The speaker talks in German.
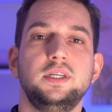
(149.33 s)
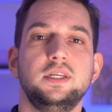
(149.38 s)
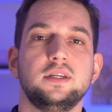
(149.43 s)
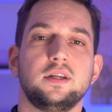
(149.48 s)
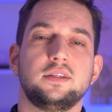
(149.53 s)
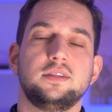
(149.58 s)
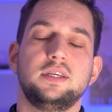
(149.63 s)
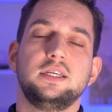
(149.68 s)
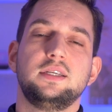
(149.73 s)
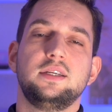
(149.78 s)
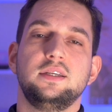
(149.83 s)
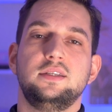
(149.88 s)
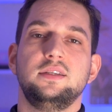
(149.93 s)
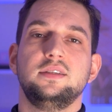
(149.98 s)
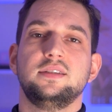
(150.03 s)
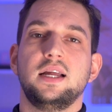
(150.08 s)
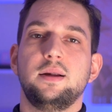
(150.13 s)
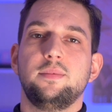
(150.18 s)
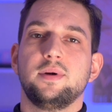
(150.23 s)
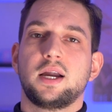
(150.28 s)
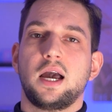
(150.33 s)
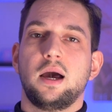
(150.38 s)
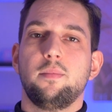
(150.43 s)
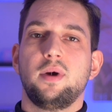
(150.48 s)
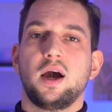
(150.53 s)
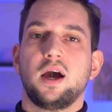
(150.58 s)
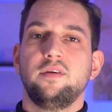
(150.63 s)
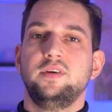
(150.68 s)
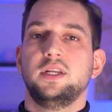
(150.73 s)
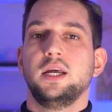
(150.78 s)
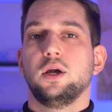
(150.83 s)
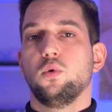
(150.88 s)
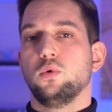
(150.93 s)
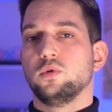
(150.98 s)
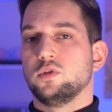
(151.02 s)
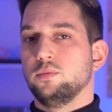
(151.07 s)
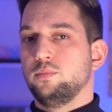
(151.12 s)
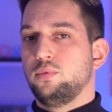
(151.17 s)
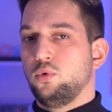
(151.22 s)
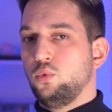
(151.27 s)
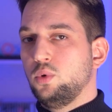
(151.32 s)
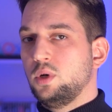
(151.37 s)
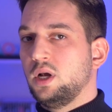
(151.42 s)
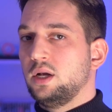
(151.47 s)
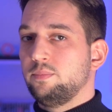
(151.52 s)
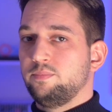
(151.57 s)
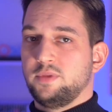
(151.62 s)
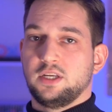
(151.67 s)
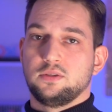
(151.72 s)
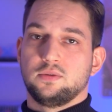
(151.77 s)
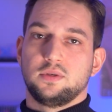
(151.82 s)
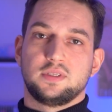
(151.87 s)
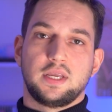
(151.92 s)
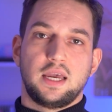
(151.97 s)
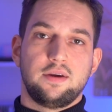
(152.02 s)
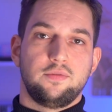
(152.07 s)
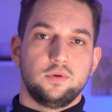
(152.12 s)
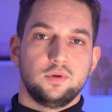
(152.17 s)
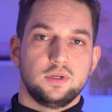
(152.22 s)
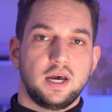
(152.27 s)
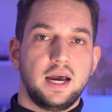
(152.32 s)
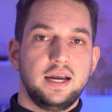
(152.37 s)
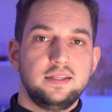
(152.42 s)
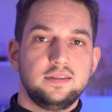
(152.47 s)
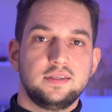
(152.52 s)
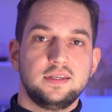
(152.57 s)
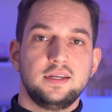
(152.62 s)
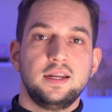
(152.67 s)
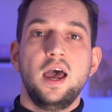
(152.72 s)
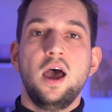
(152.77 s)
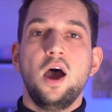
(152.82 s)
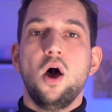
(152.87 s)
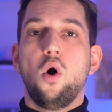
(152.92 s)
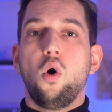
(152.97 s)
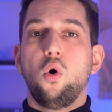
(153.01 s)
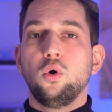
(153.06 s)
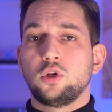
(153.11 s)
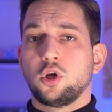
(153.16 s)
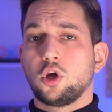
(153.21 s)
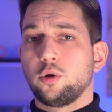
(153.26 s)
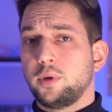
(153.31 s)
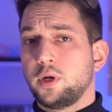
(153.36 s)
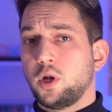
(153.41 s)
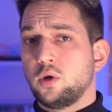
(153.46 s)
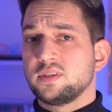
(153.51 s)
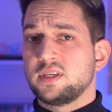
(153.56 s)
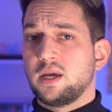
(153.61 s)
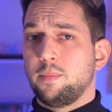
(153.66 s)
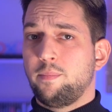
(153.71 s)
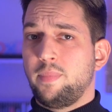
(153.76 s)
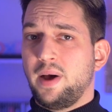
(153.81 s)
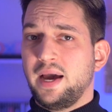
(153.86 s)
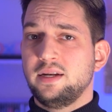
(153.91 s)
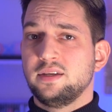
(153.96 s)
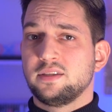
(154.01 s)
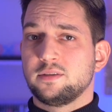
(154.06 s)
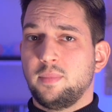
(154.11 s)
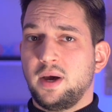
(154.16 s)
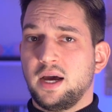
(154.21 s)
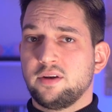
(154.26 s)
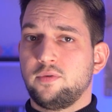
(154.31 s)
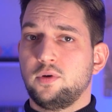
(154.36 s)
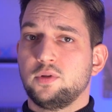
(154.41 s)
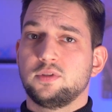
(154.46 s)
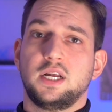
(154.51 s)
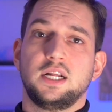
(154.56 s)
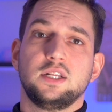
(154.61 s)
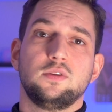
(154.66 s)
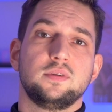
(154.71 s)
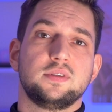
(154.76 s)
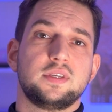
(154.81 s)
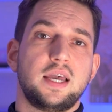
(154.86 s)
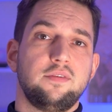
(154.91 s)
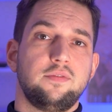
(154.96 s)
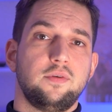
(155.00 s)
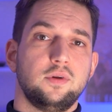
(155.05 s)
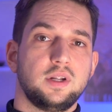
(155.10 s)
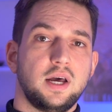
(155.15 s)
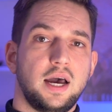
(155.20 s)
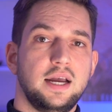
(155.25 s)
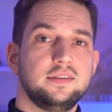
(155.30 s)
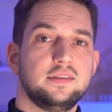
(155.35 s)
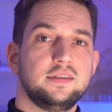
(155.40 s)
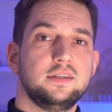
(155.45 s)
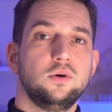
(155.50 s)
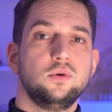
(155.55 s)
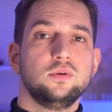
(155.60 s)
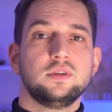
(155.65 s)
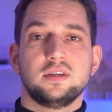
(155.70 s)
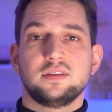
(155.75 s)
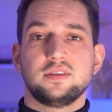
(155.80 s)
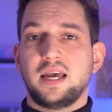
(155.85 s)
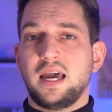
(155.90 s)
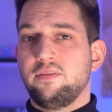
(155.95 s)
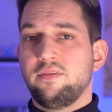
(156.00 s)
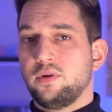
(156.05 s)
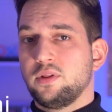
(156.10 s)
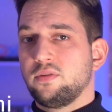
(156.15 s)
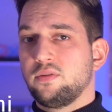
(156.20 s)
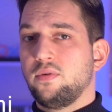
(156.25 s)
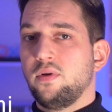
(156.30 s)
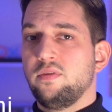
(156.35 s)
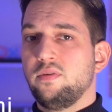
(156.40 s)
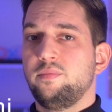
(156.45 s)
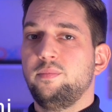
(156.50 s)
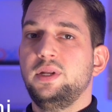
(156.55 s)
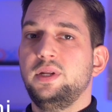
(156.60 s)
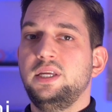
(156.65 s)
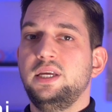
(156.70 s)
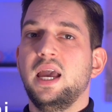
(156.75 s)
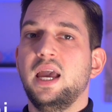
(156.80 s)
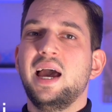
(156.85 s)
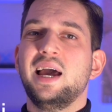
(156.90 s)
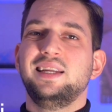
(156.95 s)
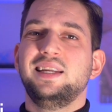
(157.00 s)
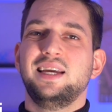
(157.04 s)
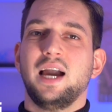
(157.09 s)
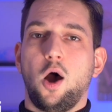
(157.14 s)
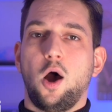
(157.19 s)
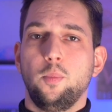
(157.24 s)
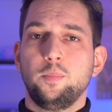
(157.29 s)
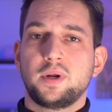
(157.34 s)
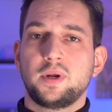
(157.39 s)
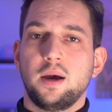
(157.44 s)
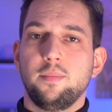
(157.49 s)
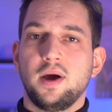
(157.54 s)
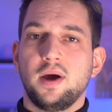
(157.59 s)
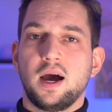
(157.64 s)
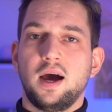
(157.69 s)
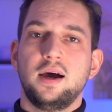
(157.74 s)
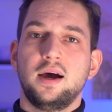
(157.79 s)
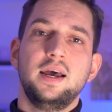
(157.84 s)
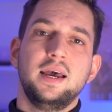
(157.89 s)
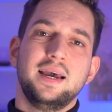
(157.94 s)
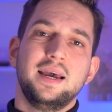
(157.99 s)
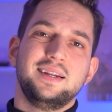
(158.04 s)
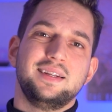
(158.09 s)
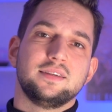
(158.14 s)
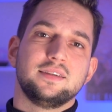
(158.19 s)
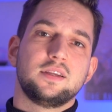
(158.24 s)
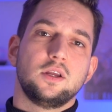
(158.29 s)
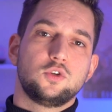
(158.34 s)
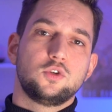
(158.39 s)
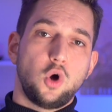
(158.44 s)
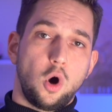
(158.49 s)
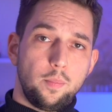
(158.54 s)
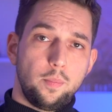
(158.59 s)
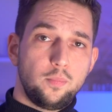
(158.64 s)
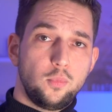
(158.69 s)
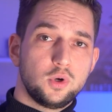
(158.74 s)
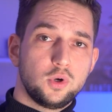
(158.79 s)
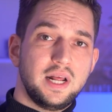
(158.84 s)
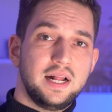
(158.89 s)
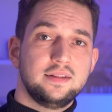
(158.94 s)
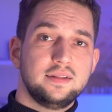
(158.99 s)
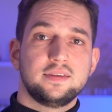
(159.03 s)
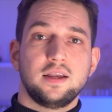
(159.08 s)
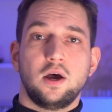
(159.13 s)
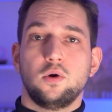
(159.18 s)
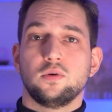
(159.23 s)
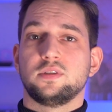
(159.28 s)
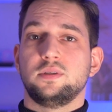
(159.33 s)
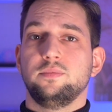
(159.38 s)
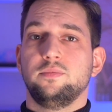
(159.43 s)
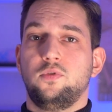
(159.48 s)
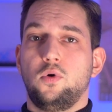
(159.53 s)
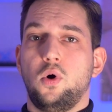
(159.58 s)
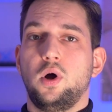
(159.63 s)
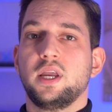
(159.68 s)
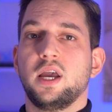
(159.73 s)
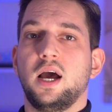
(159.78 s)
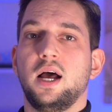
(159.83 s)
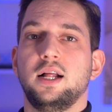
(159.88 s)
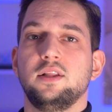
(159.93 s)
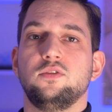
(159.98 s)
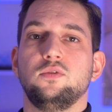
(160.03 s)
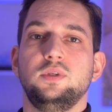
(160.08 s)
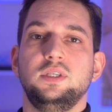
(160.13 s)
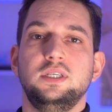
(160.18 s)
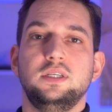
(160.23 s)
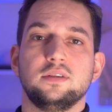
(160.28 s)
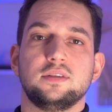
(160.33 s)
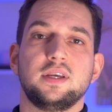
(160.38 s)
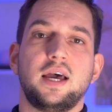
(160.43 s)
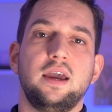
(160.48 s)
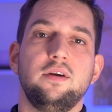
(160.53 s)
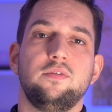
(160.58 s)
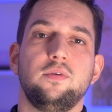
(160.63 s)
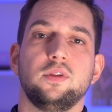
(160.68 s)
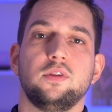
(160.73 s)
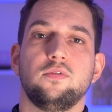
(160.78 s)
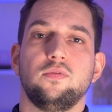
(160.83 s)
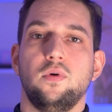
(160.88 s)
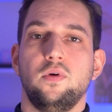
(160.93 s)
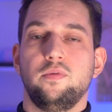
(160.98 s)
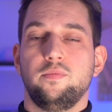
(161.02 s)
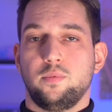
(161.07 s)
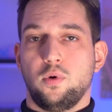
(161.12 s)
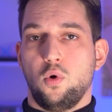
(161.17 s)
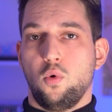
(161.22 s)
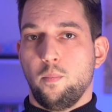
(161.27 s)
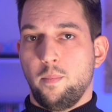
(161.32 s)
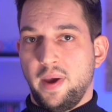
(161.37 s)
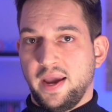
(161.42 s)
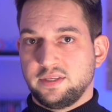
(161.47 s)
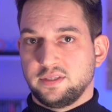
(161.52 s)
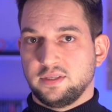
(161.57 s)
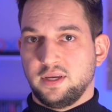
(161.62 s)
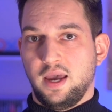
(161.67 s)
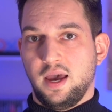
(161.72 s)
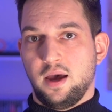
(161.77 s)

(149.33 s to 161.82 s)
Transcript: Mini tatsächlich dieselbe Kamera wie der große Bruder, also das iPhone 13. Und darüber hinaus haben beide Smartphones, also das iPhone 13 und das iPhone 12 Mini, die Hauptkamera des Top-Modells aus dem Vorjahr, also die des iPhone 12 Pro Max